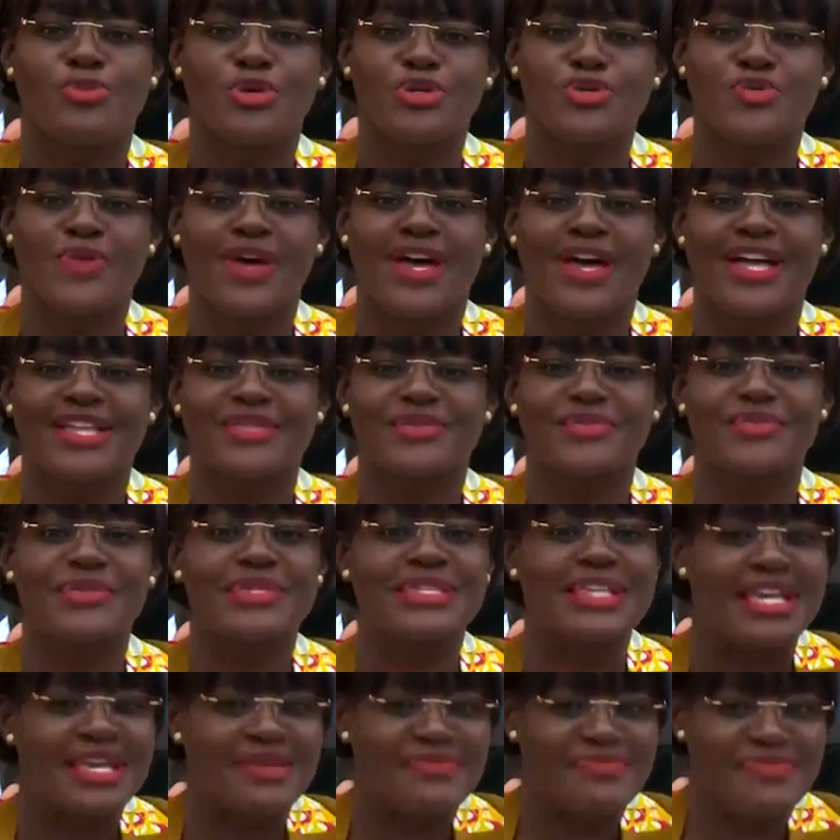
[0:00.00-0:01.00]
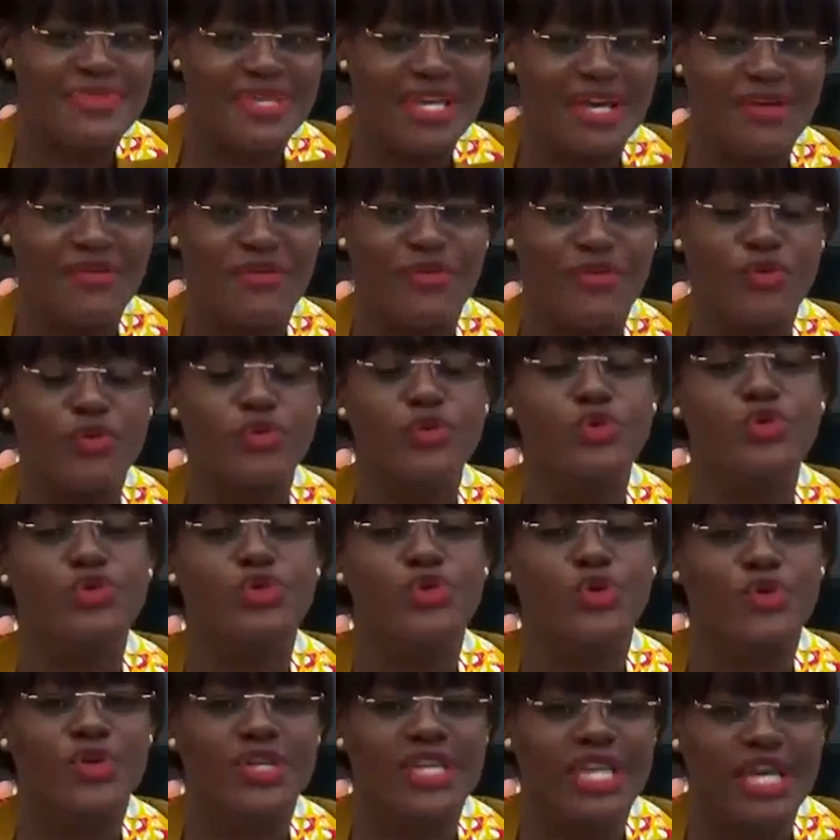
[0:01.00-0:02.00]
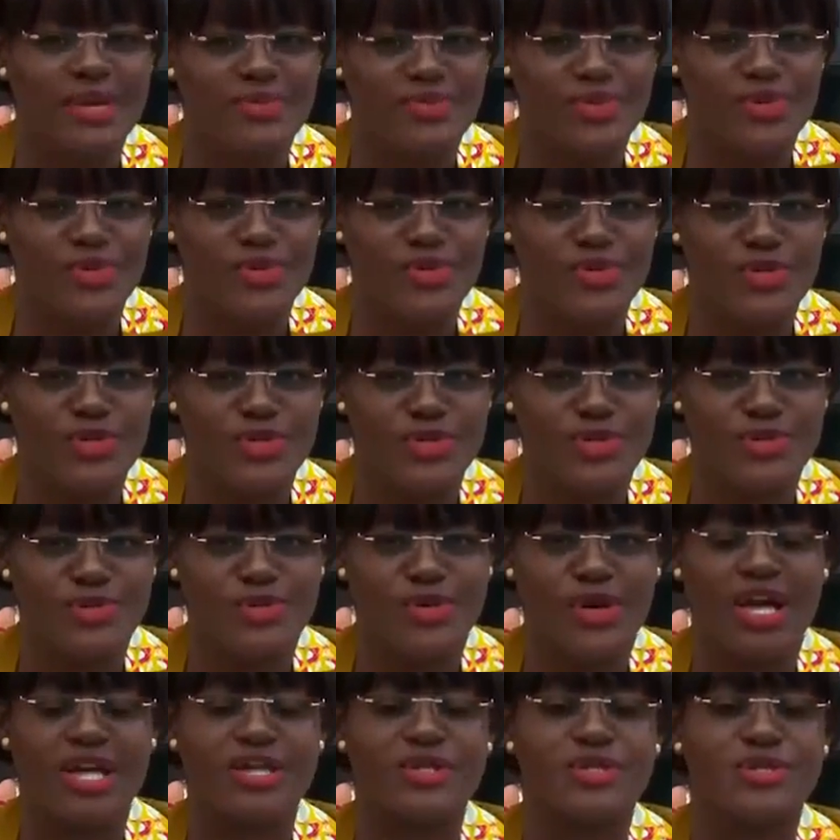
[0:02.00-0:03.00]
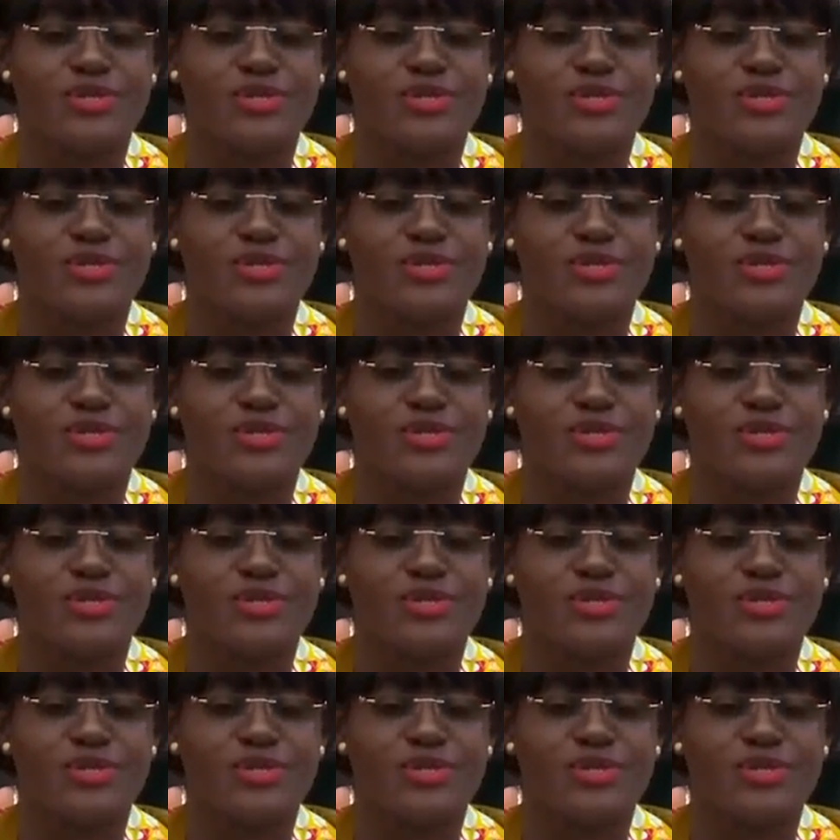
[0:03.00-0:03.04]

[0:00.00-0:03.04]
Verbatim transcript: Bonsoir à tous et bienvenue dans Gab Culture.